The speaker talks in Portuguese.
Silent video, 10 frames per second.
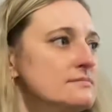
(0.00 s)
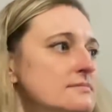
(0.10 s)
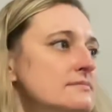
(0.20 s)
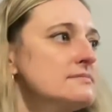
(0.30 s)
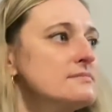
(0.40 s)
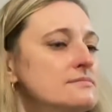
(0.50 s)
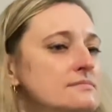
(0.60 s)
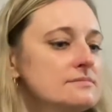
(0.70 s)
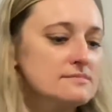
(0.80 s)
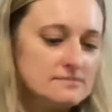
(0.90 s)
Não é
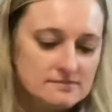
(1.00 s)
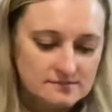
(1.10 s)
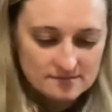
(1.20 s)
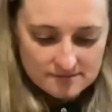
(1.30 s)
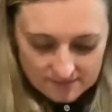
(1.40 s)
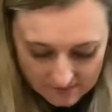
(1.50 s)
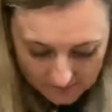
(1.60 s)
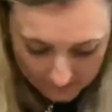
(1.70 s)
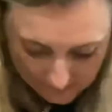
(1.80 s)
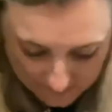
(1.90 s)
verdade?
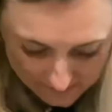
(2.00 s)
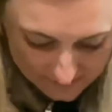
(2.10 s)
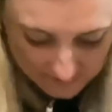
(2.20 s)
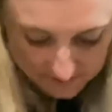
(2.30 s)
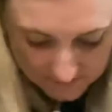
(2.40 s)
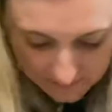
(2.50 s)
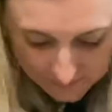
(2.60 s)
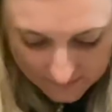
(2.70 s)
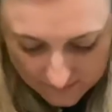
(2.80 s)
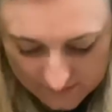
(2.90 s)
Da hora, né, Quanto foi esse
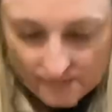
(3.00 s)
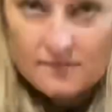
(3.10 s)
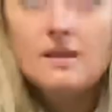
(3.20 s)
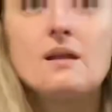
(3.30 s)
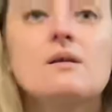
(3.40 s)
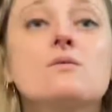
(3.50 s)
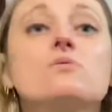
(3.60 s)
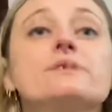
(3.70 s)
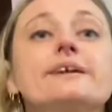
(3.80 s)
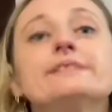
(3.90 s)
casaco?
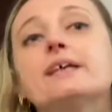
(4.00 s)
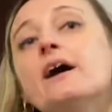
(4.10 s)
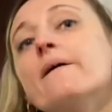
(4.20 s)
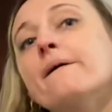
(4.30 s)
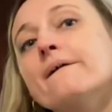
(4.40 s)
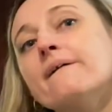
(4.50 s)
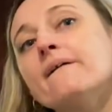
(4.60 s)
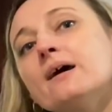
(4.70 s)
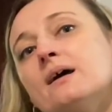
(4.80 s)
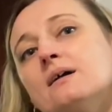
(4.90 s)
40. 40
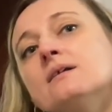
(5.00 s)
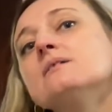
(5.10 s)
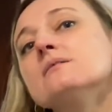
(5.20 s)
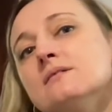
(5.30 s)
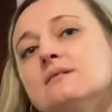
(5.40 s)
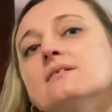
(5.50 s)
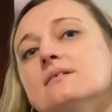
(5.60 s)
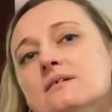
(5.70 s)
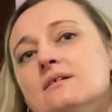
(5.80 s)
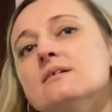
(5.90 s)
euros?
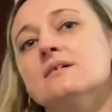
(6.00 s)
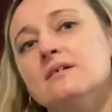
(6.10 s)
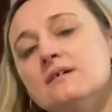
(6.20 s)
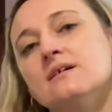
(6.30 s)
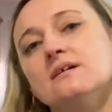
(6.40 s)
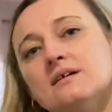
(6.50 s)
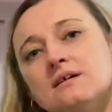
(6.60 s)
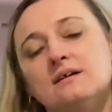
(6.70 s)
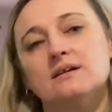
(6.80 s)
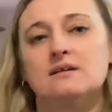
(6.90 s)
Você é louco, velho.